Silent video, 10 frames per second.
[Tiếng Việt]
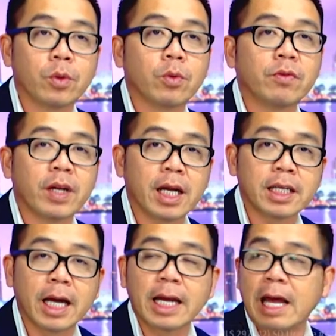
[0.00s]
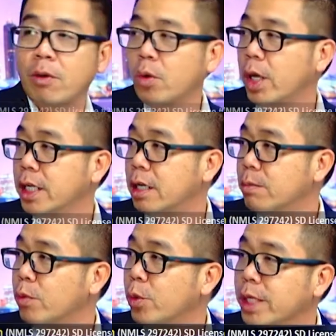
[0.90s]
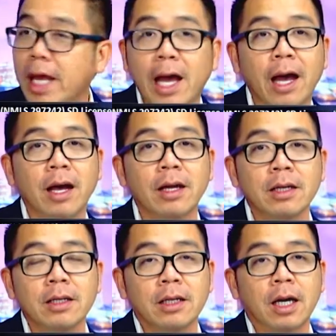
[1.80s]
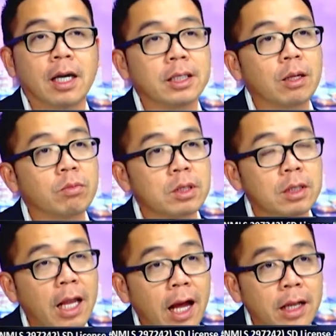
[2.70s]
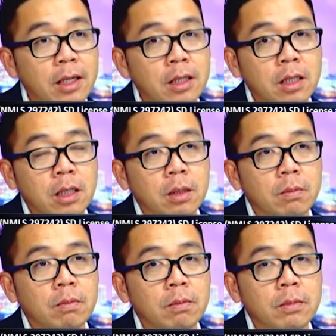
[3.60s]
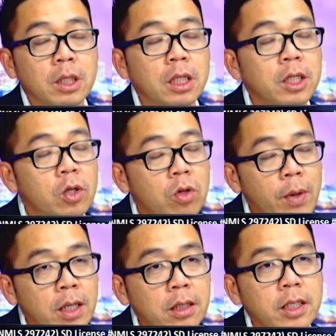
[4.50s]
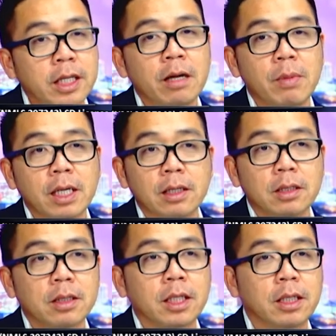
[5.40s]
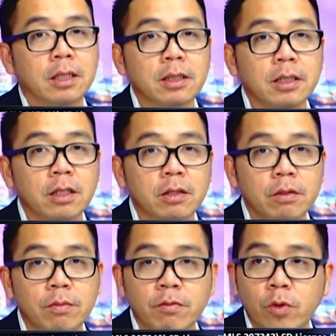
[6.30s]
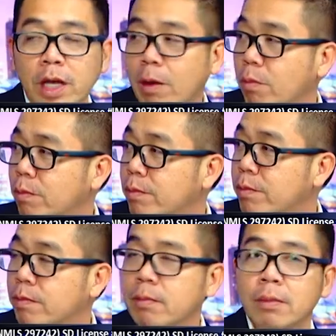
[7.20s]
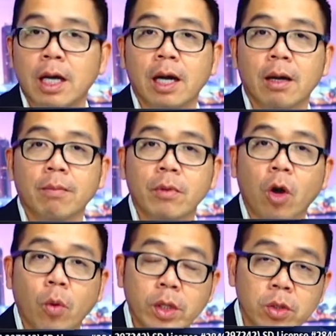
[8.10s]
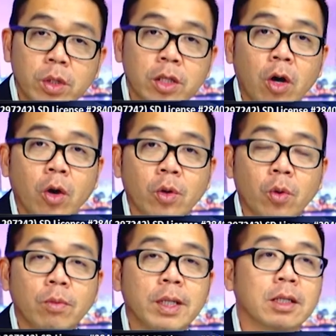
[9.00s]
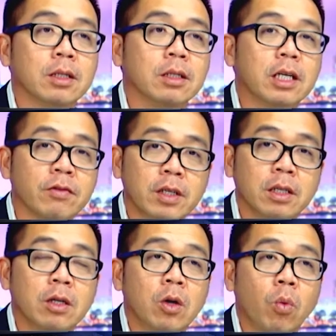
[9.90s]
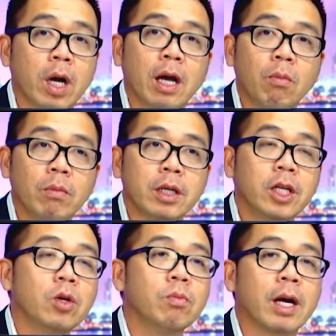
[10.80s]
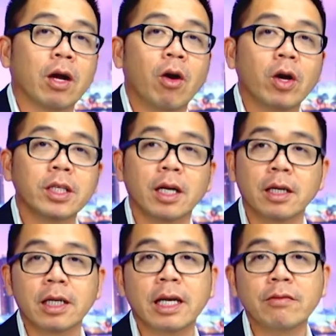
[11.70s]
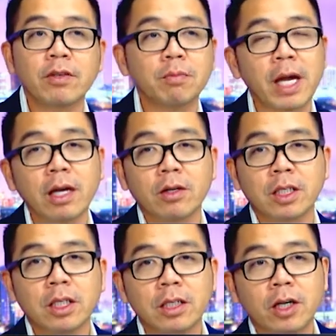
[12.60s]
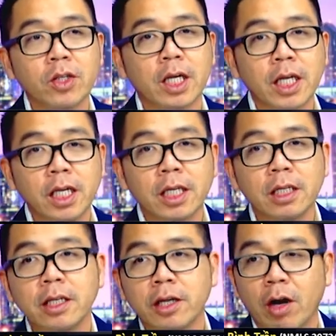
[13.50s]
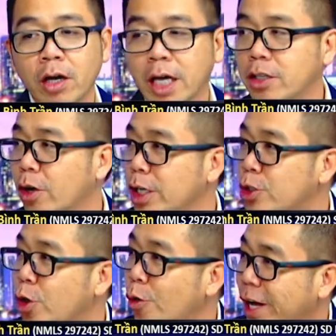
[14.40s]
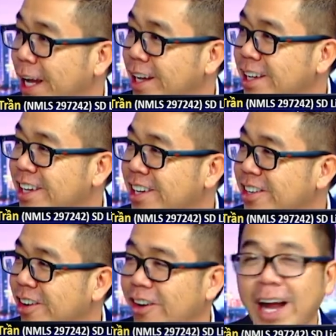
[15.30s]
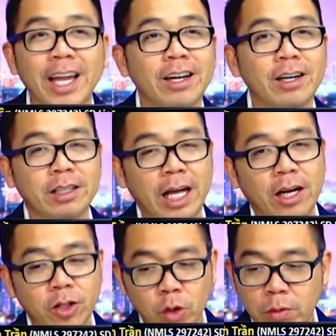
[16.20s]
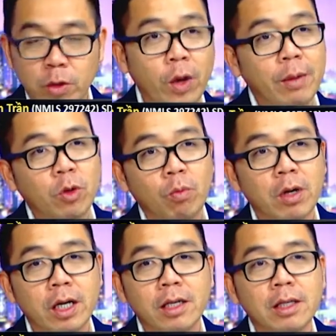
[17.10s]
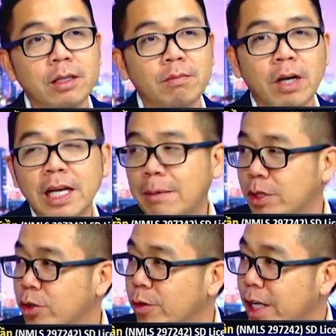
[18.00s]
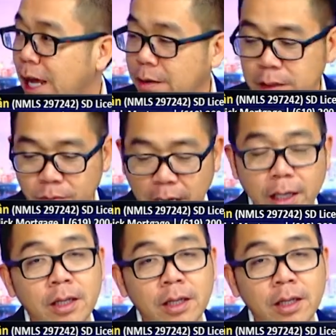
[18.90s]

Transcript: quý vị khán giả nào có ý định mua nhà uh, trong tương lai. Nếu có bất cứ gì thắc mắc thì cứ xin vui lòng Uh, gọi qua số điện thoại của Bình với Kevin yeah. hoặc không, nếu mà có những cái feedback như có những cái ý kiến gì đó để cho cái show này nó hay hơn. Tại nói chung là tụi em cũng mới mới làm cái show này lại, yeah. sau này